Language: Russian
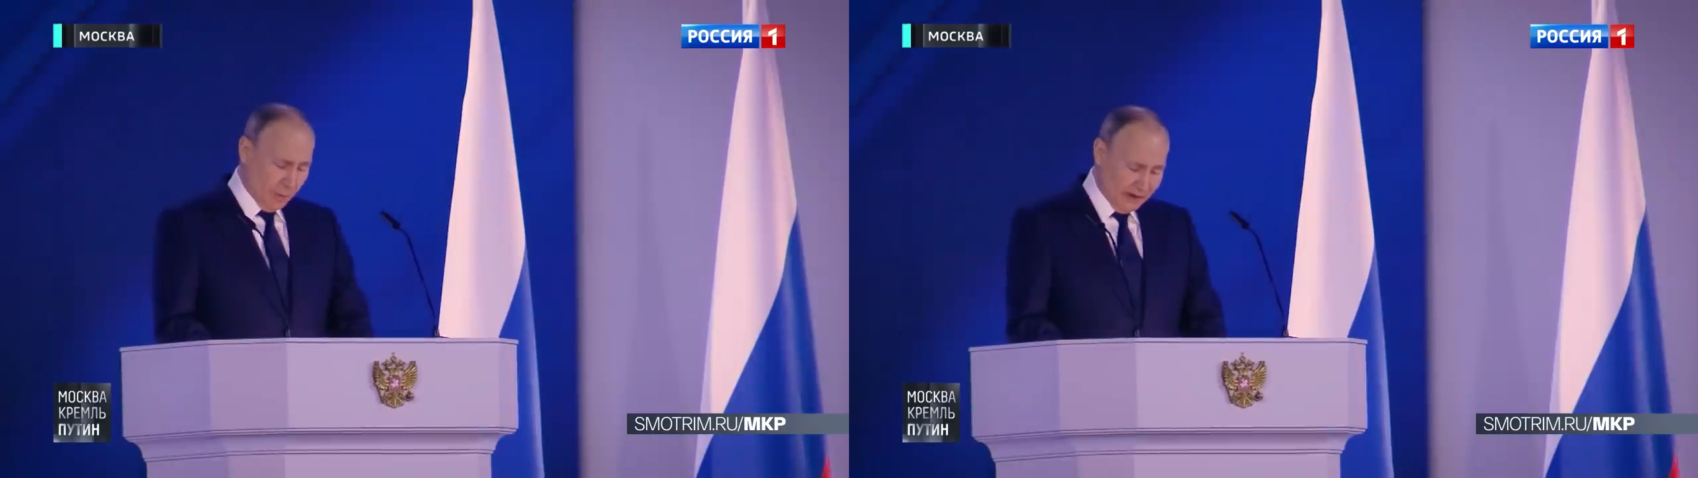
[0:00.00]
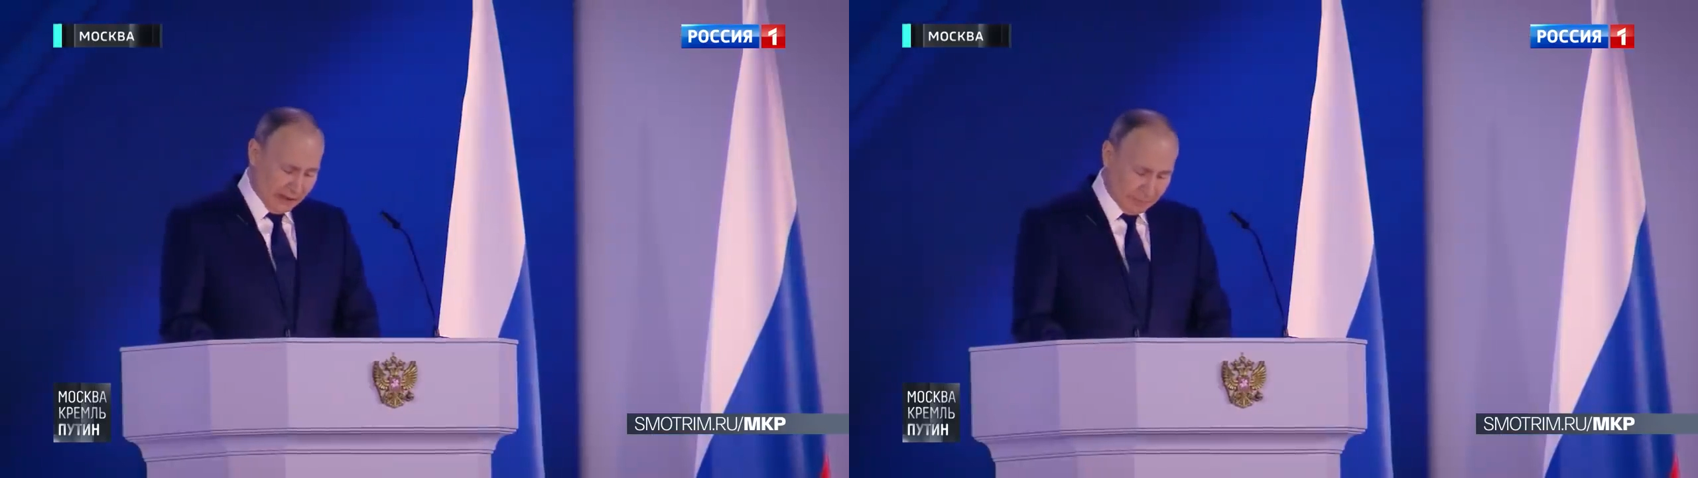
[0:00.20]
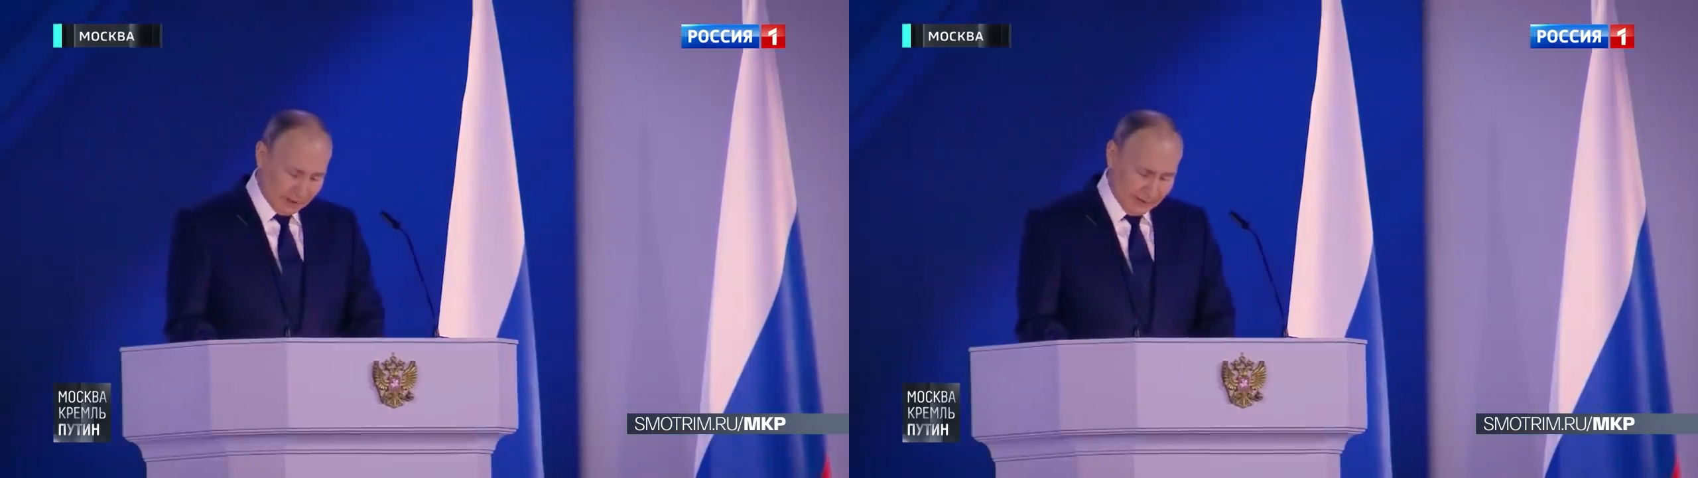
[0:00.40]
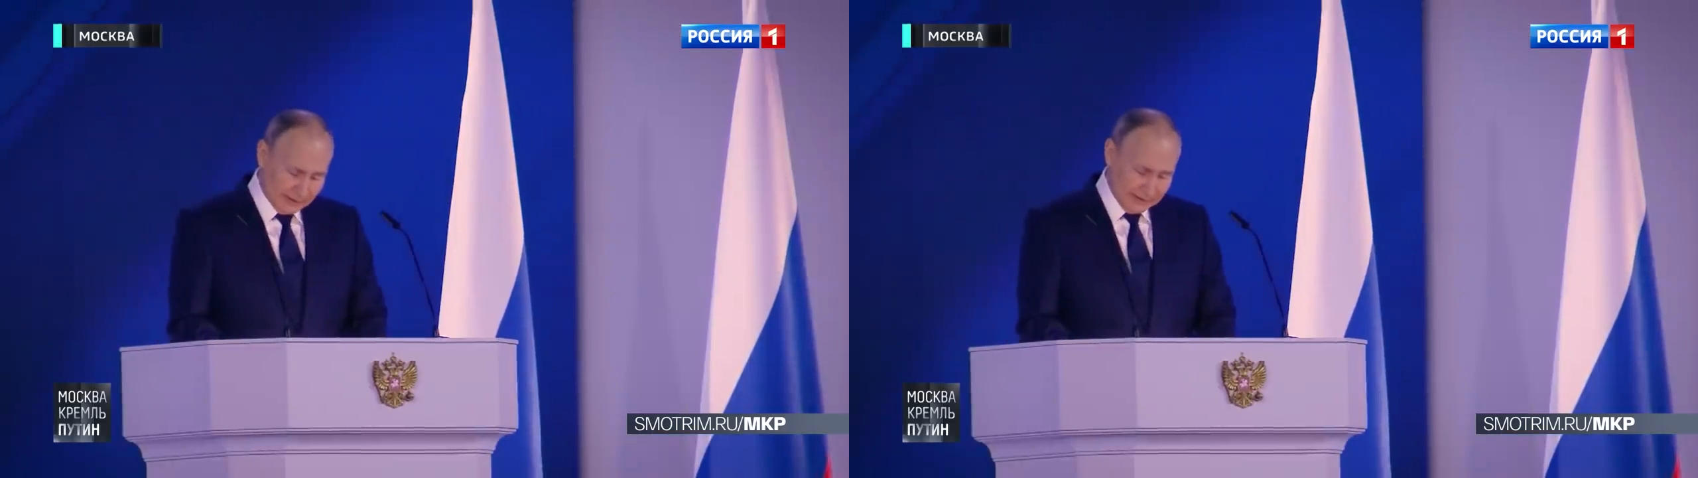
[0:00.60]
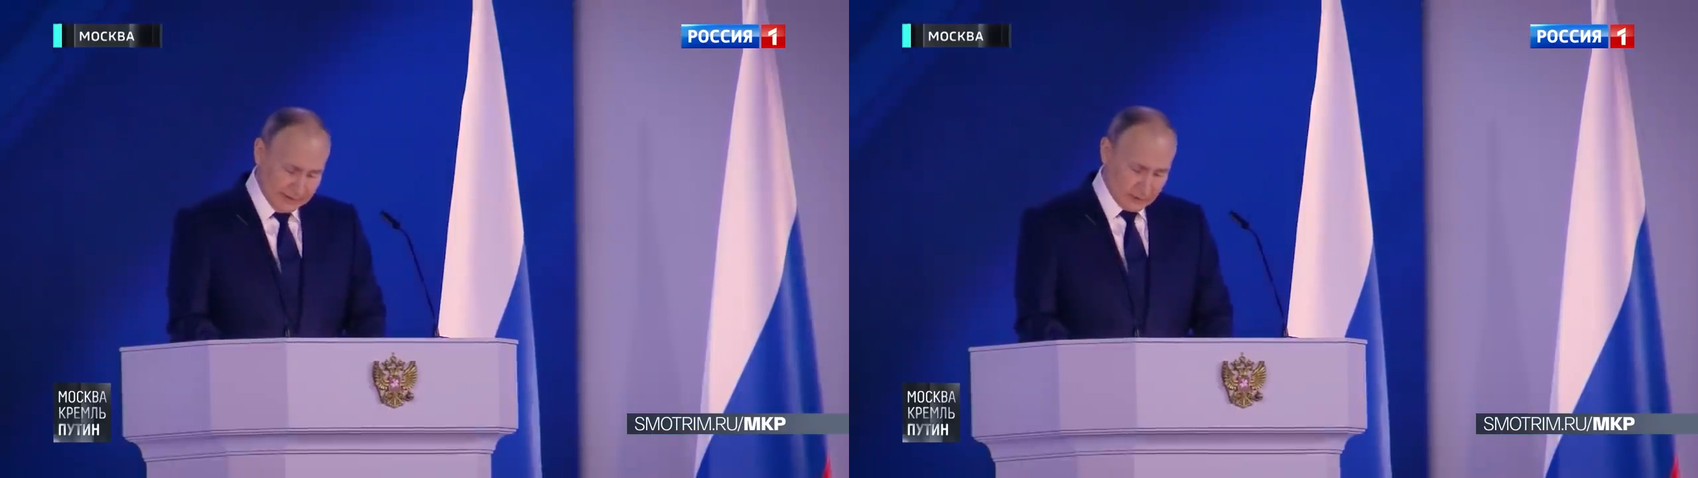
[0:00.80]
любых
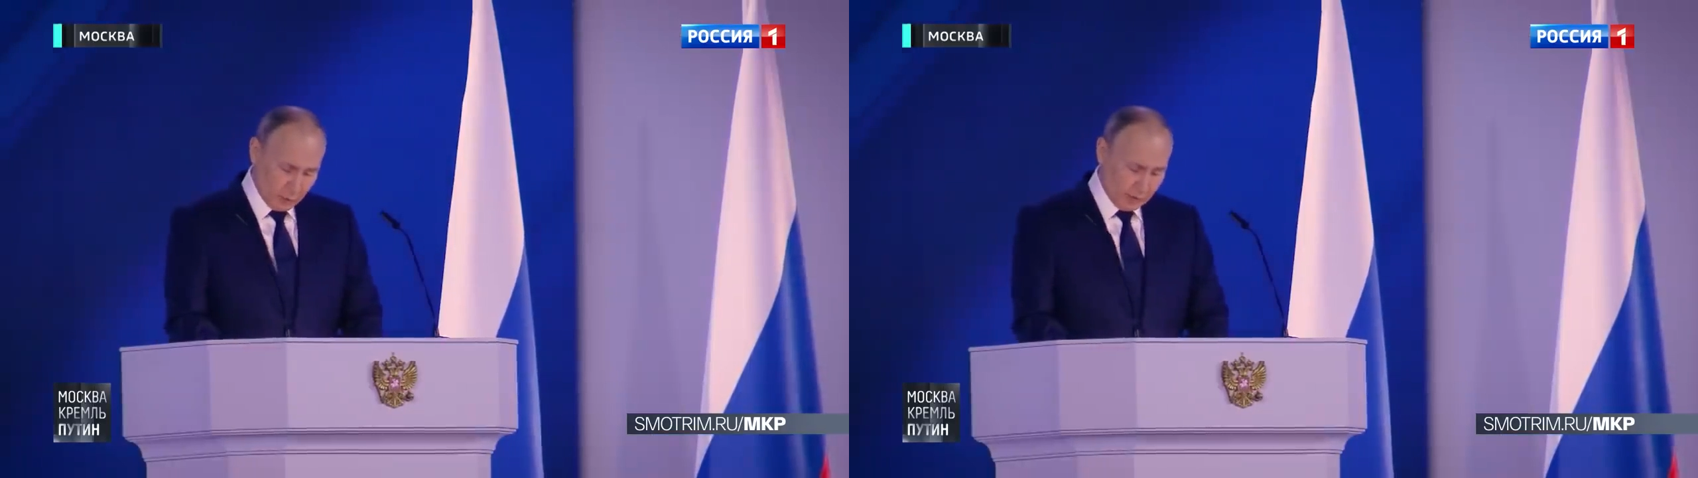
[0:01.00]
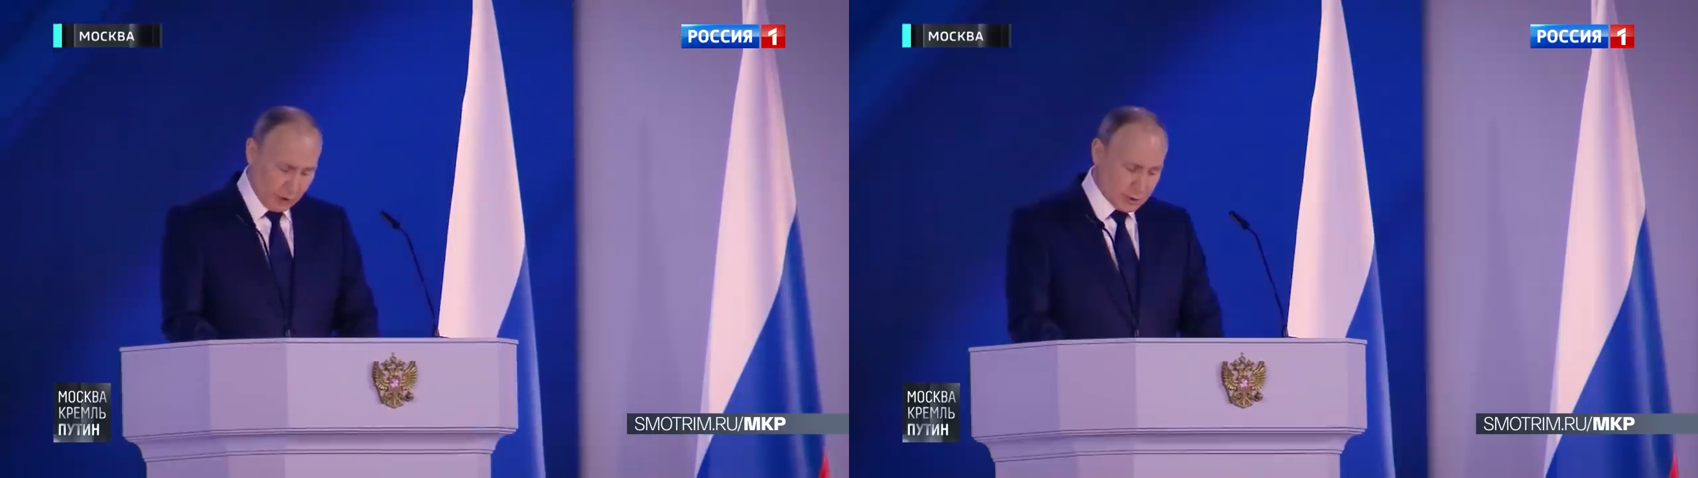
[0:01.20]
провокаций,